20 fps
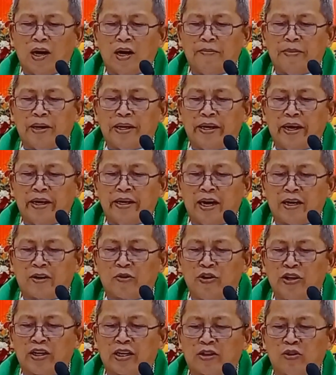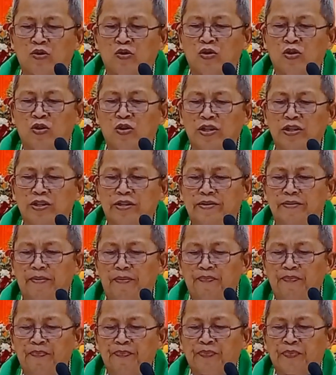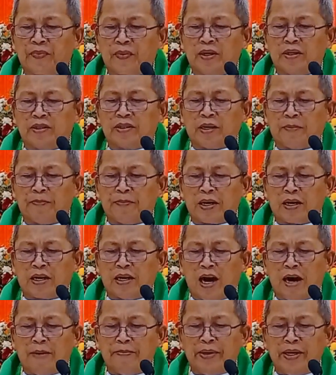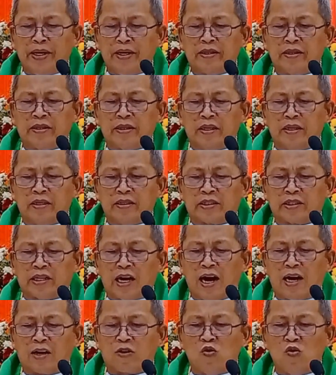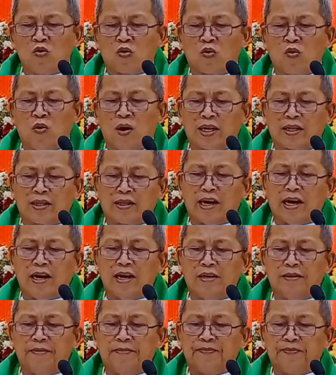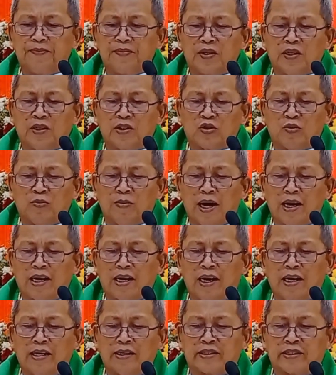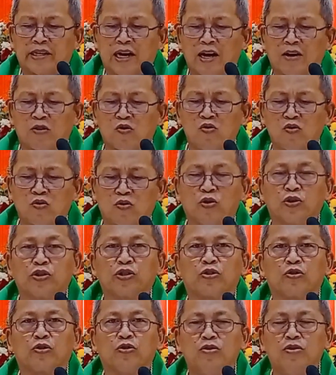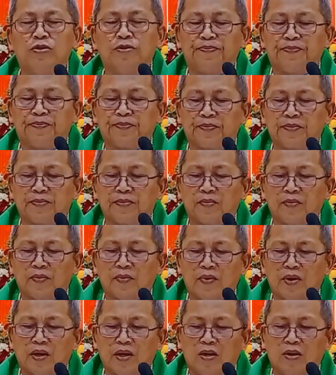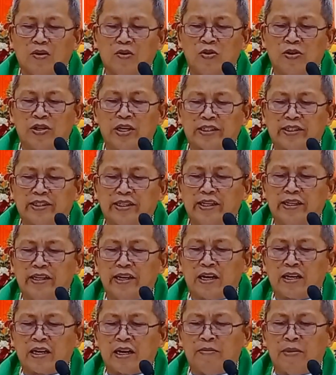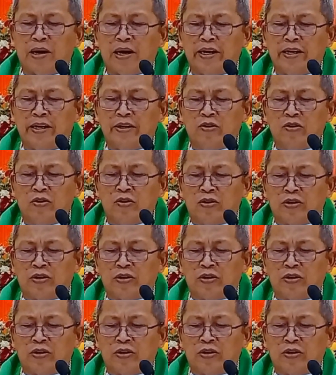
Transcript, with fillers: Wala ba di ay ako'y katungod sa paggamit sa akong kwarta, sumala sa akong gusto, o nasina ka ba